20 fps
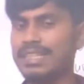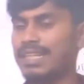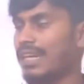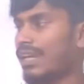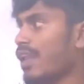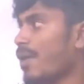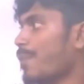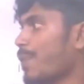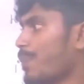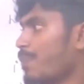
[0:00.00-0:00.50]
இதை
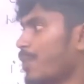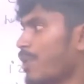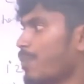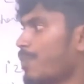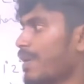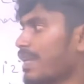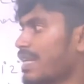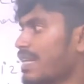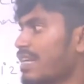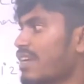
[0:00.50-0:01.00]
நல்லா ப்ரிப்பேர்
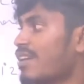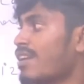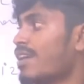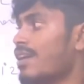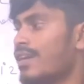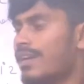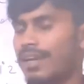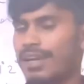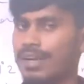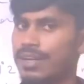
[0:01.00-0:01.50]
பண்ணிக்கோங்க
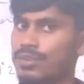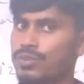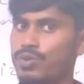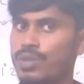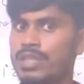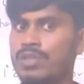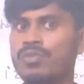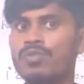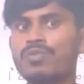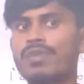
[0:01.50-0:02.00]
ஸோ
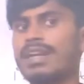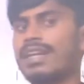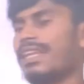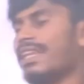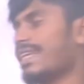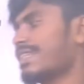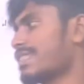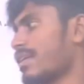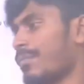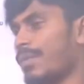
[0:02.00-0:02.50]
இதுவும்
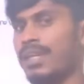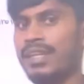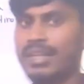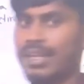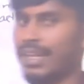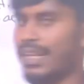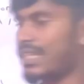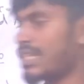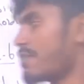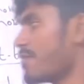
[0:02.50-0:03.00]
குவார்டர்லி எக்ஸாம்லையும்
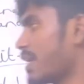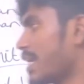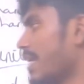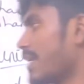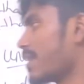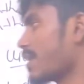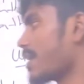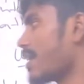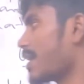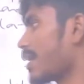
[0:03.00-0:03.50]
நிறைய தடவை
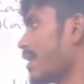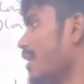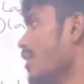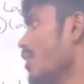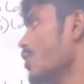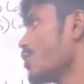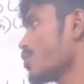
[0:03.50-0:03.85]
கேட்டிருக்காங்க